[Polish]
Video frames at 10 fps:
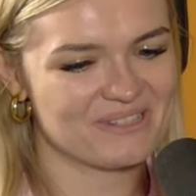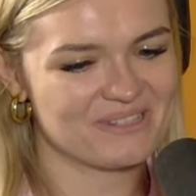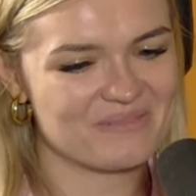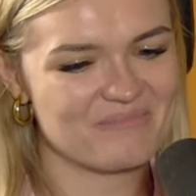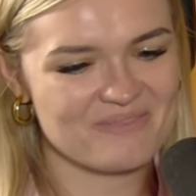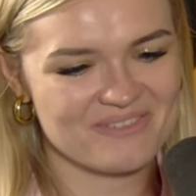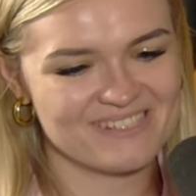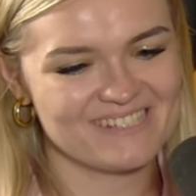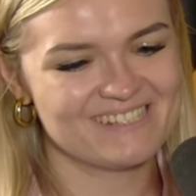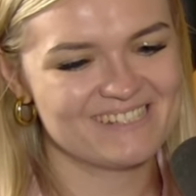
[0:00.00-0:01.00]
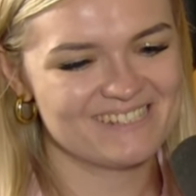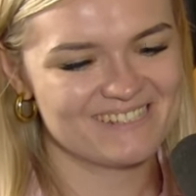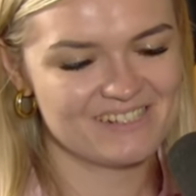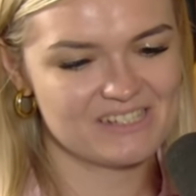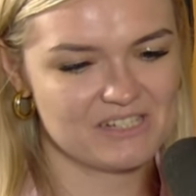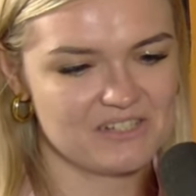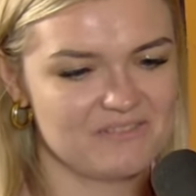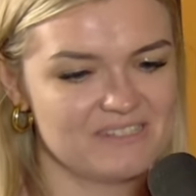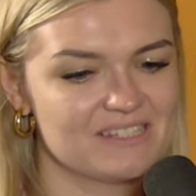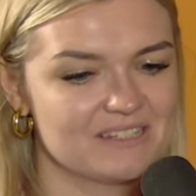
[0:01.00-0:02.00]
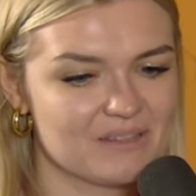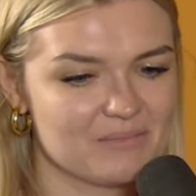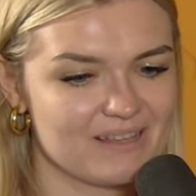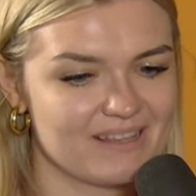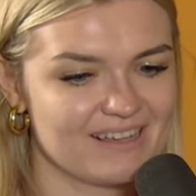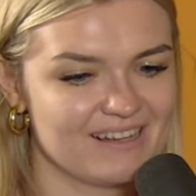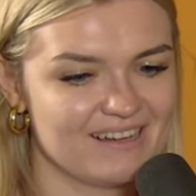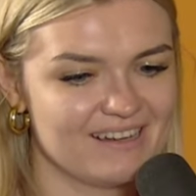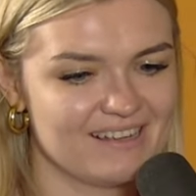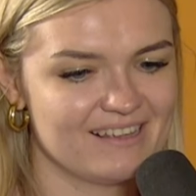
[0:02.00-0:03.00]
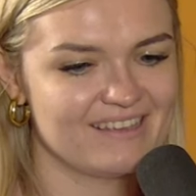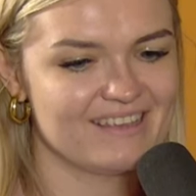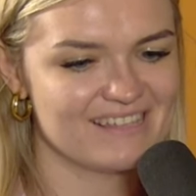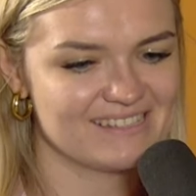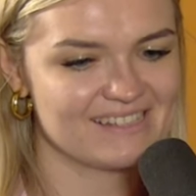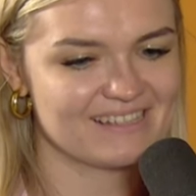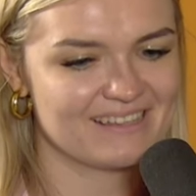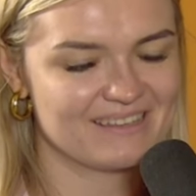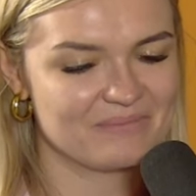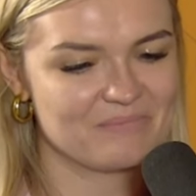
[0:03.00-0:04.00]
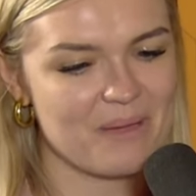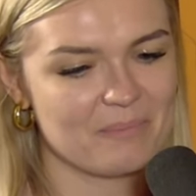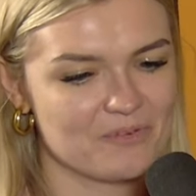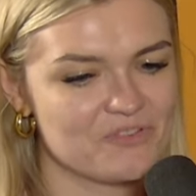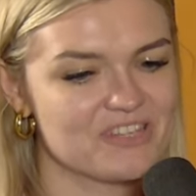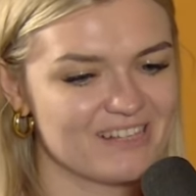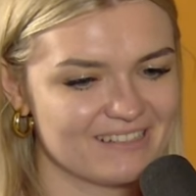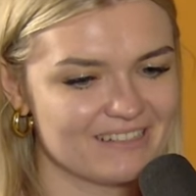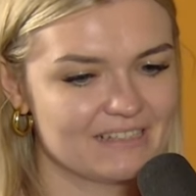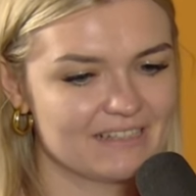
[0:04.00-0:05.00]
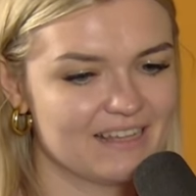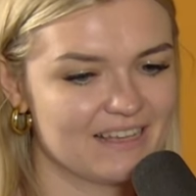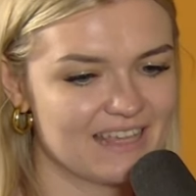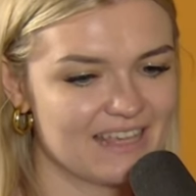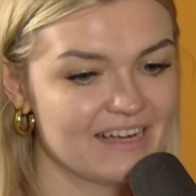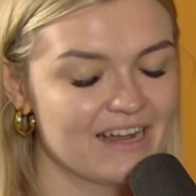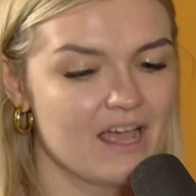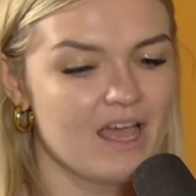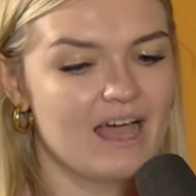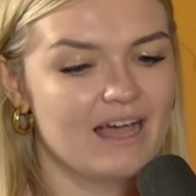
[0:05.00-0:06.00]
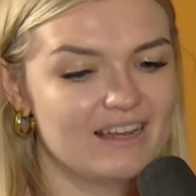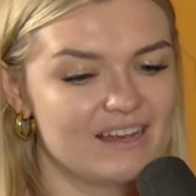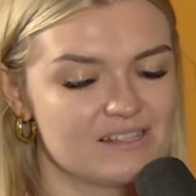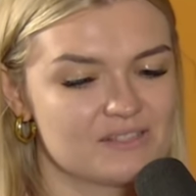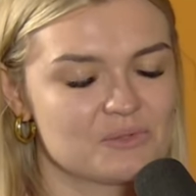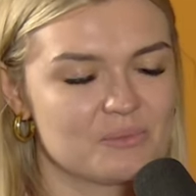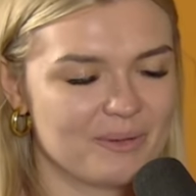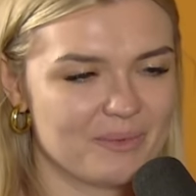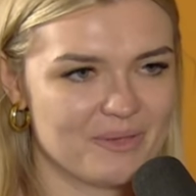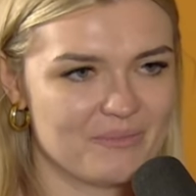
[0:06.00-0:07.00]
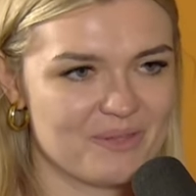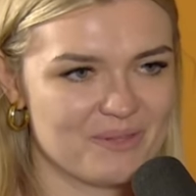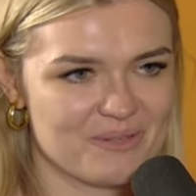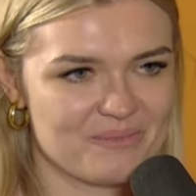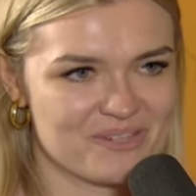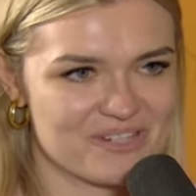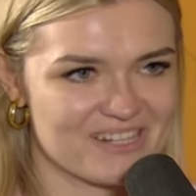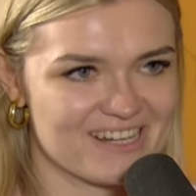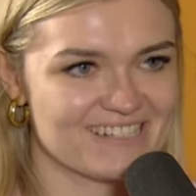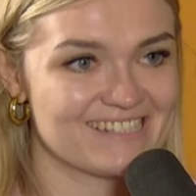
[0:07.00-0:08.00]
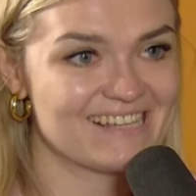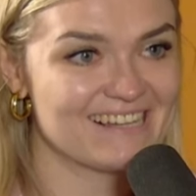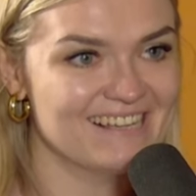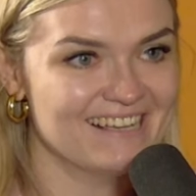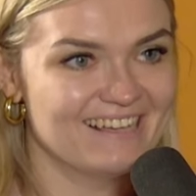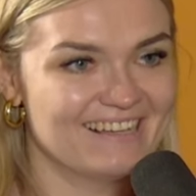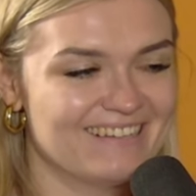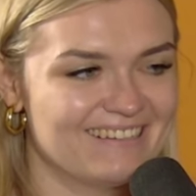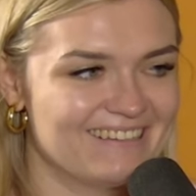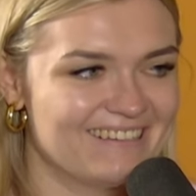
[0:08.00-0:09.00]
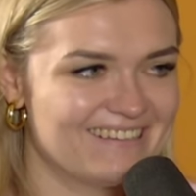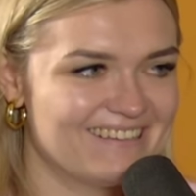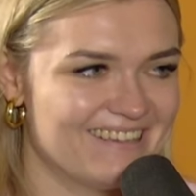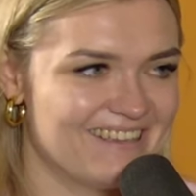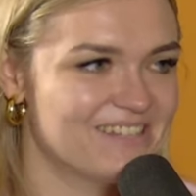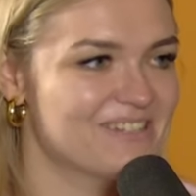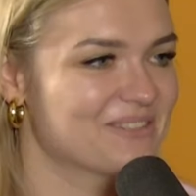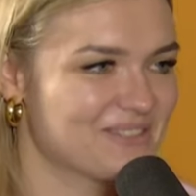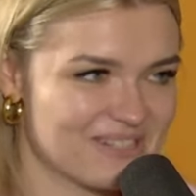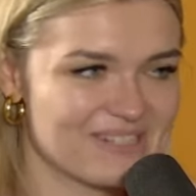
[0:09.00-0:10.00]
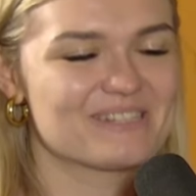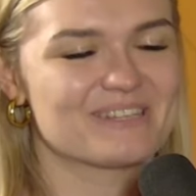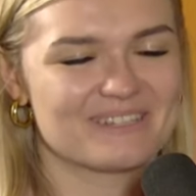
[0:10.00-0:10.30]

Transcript: tak powiedzieć. E, rzeczywiście ten medal jest tak ma poździerany ten lakier, ale zupełnie mi to nie przeszkadza. E, jeśli ktoś chce